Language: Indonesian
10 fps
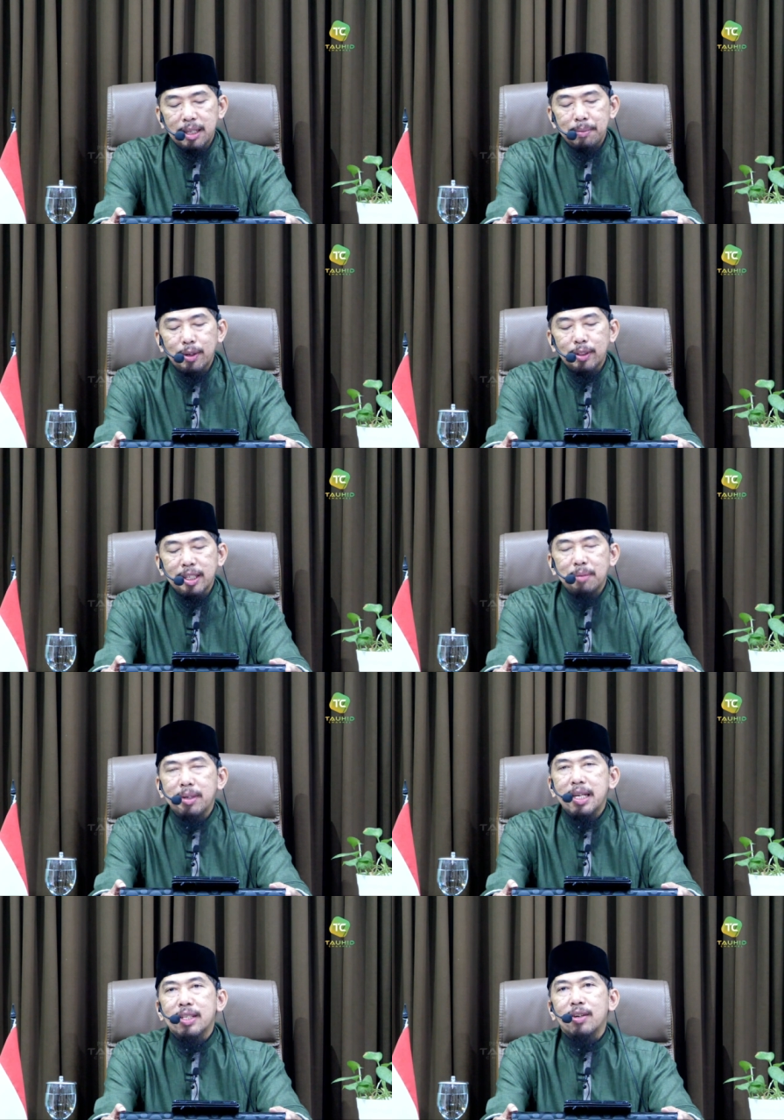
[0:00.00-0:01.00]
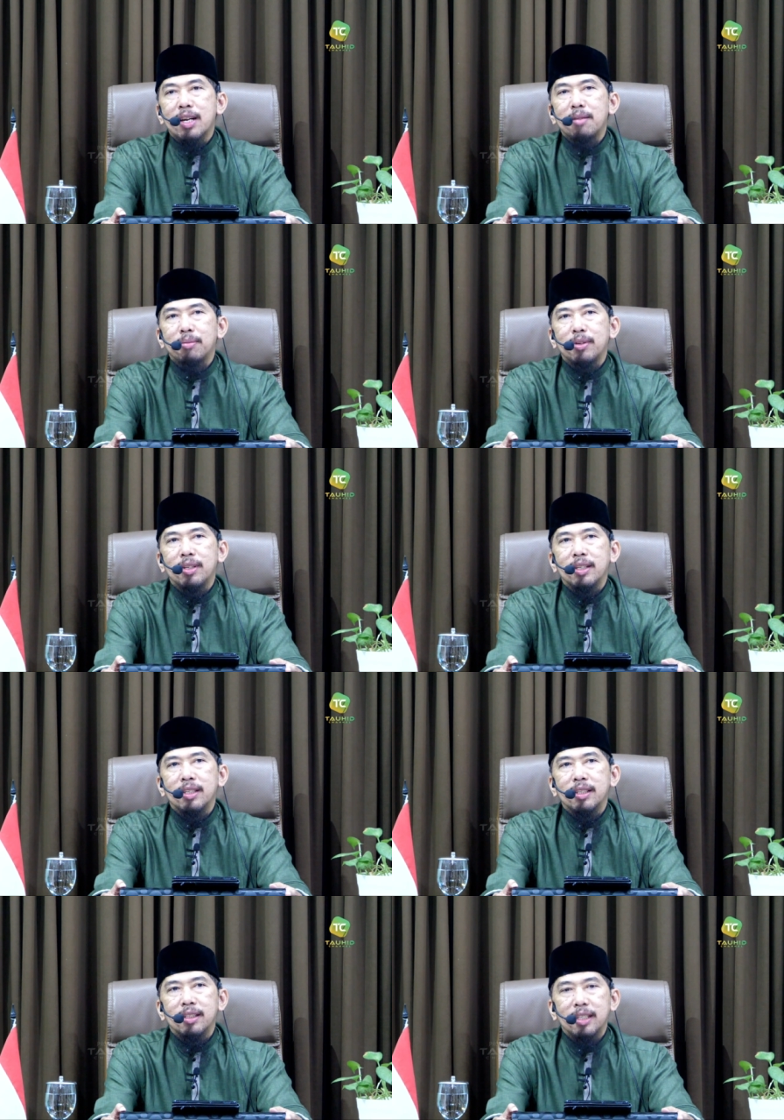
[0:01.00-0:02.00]
tapi aku tidak melihat seorang pun
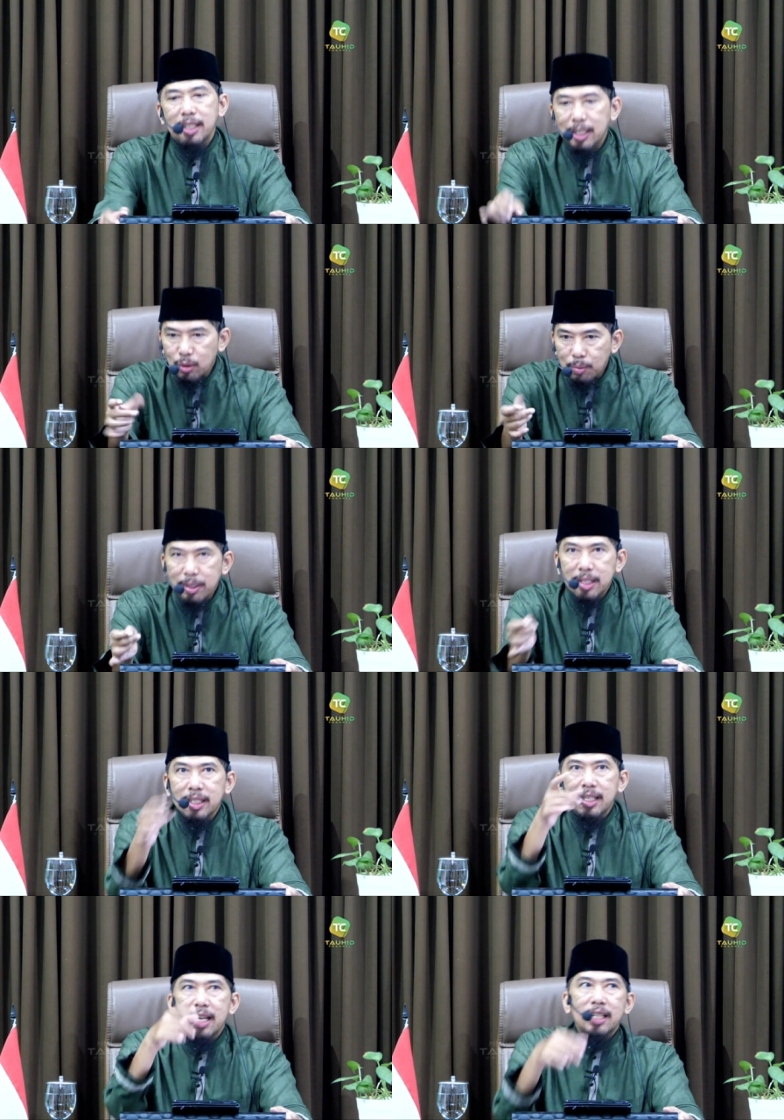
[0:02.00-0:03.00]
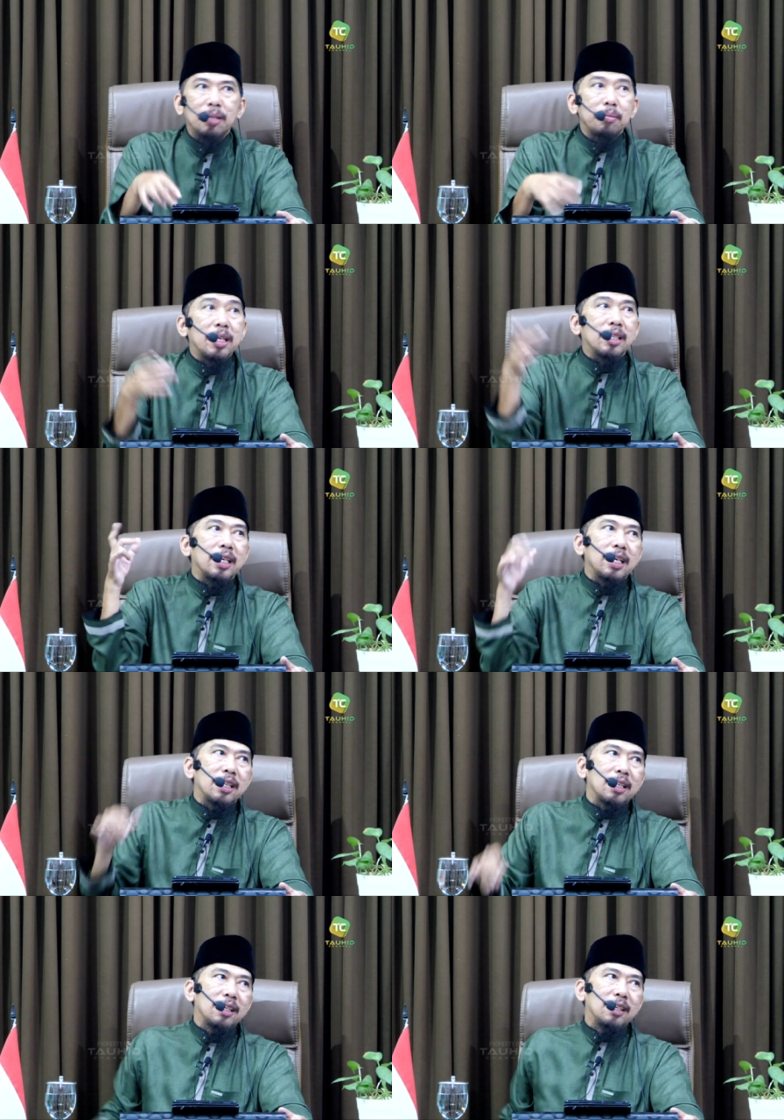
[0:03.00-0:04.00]
jadi ada suapan nasi diangkat tapi nggak terlihat